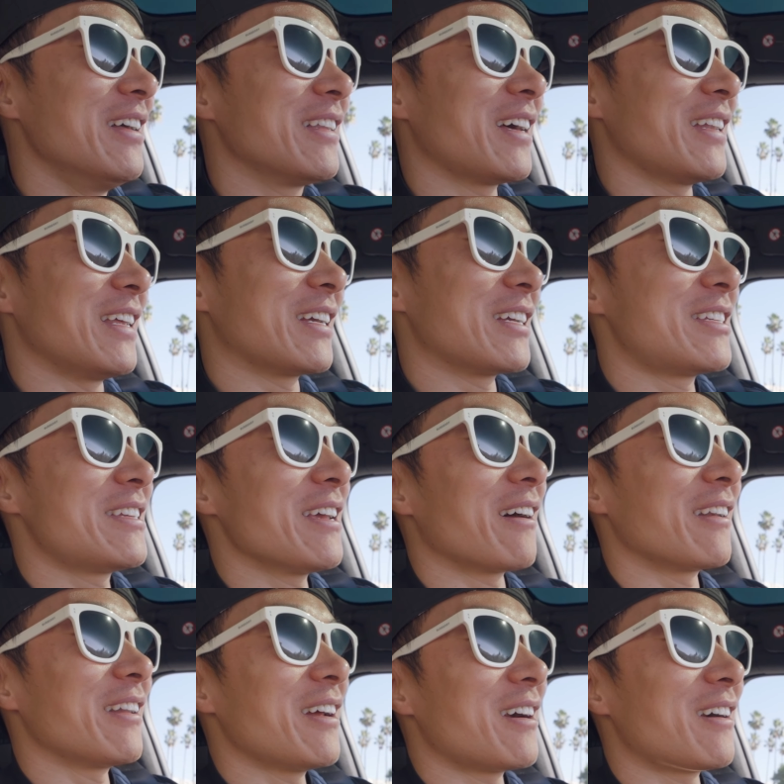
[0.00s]
他那个
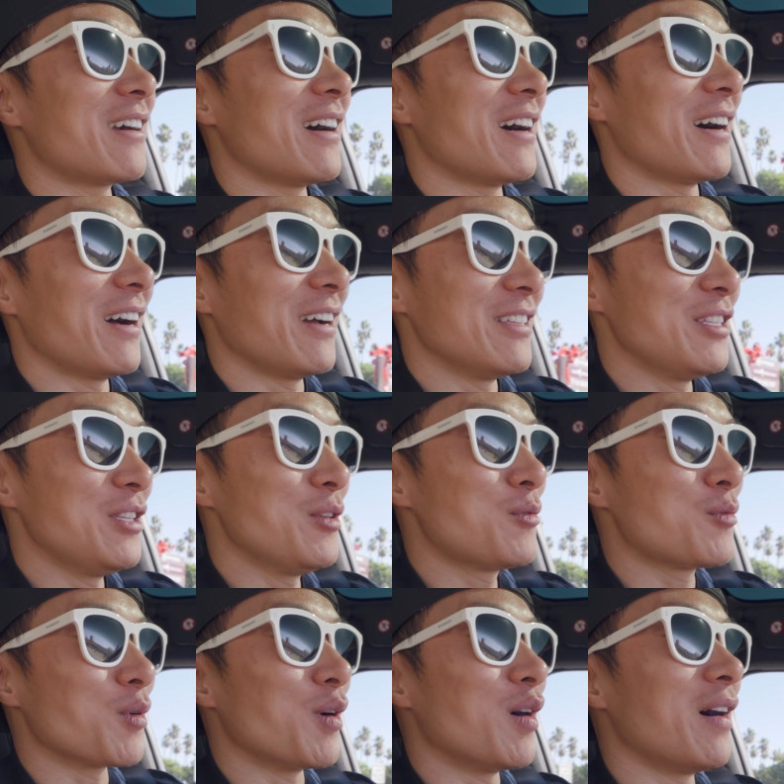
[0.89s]
项链啊，衣
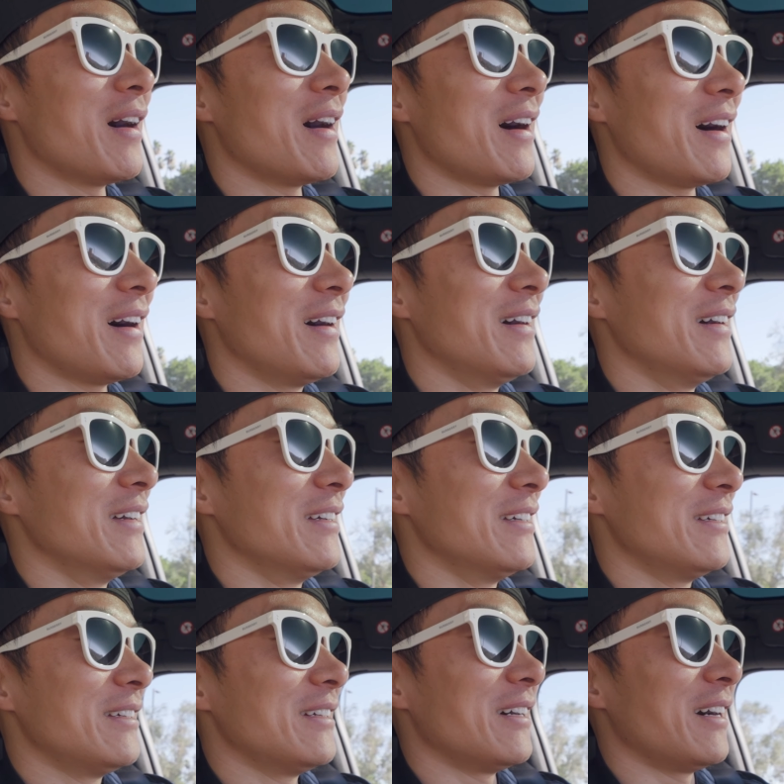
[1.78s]
着啊，
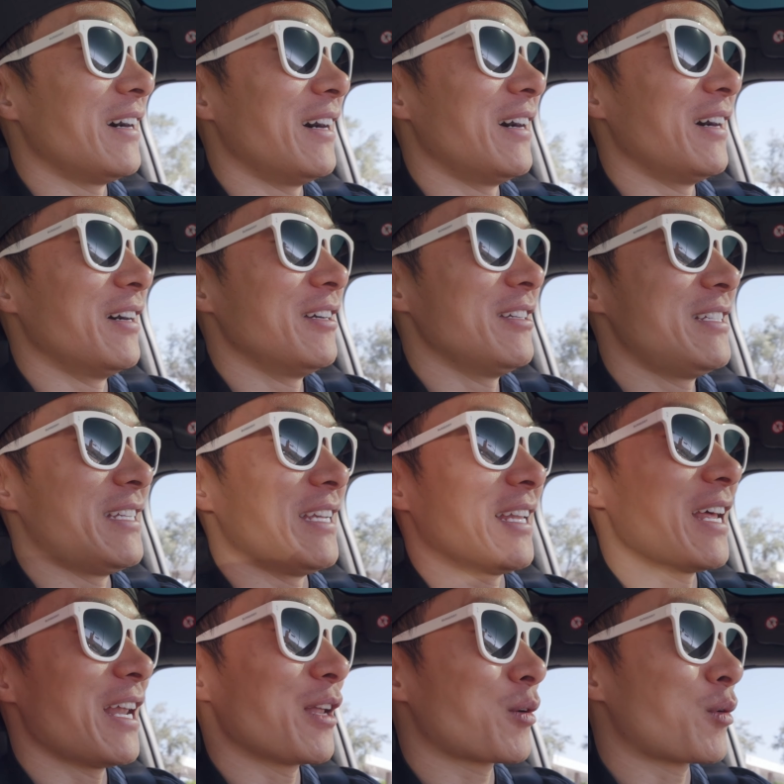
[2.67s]
呃，
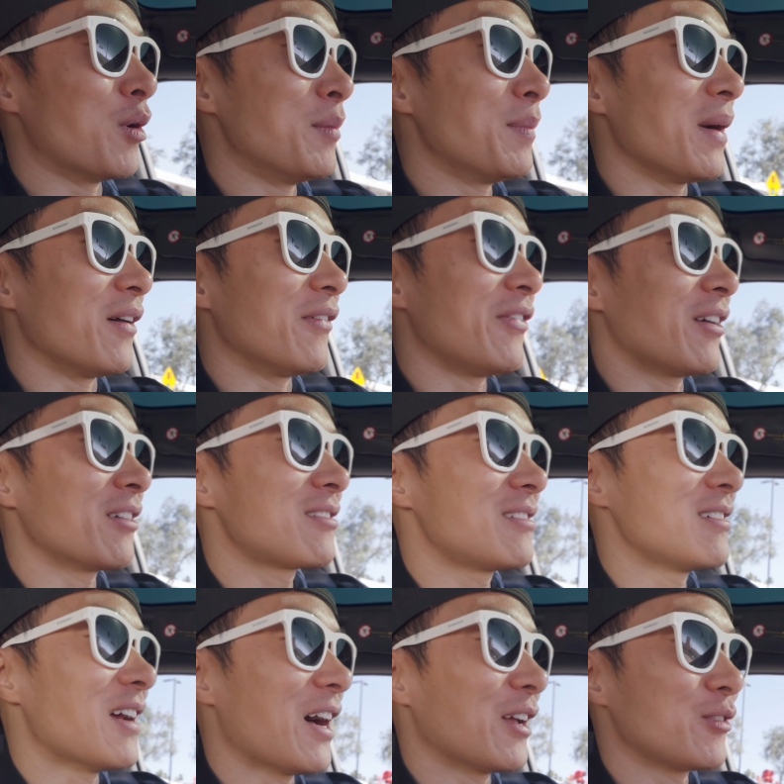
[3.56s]
携带的捆绑方
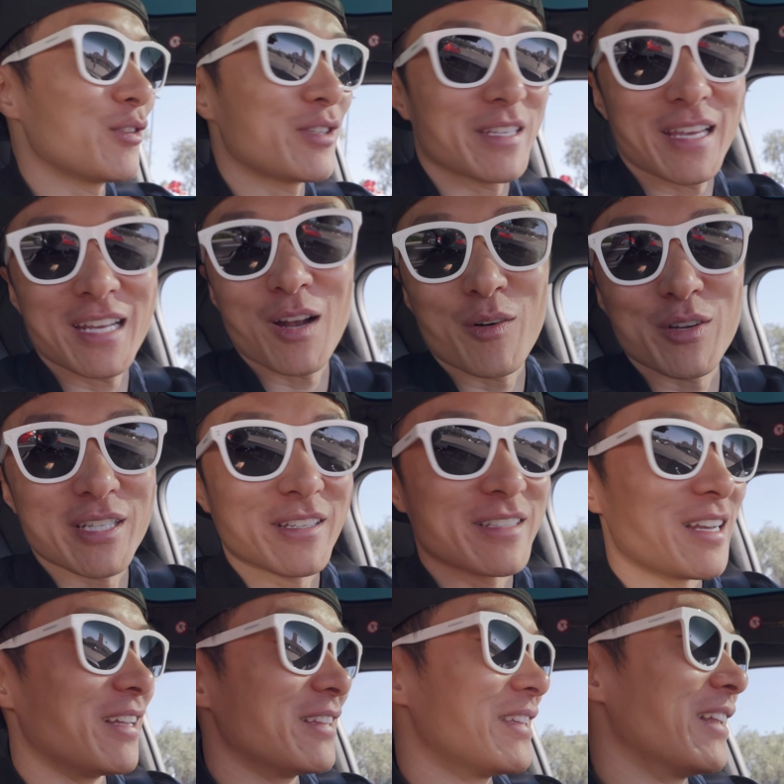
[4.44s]
式啊，就直接让我想
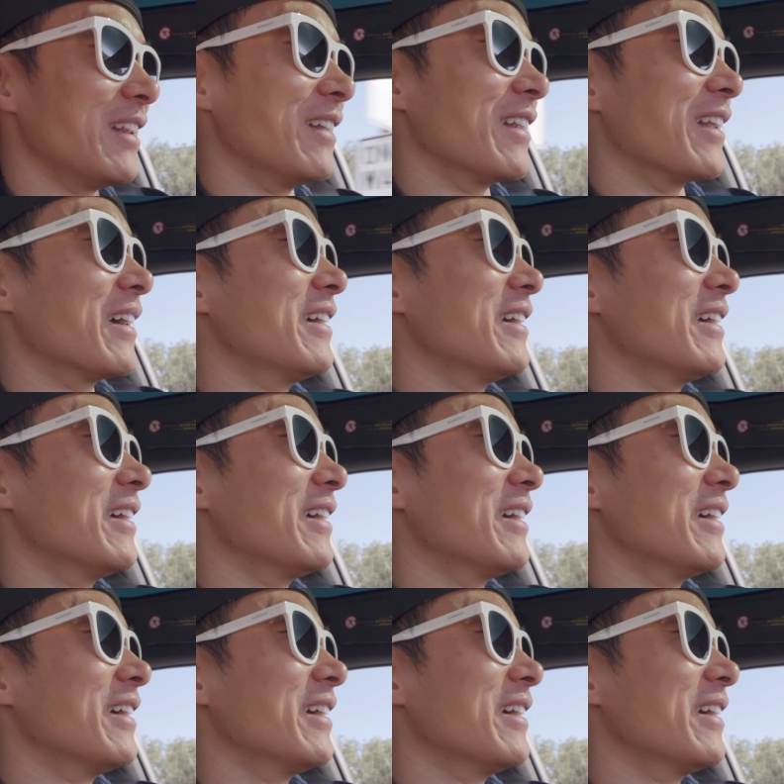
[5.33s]
起了迪伦。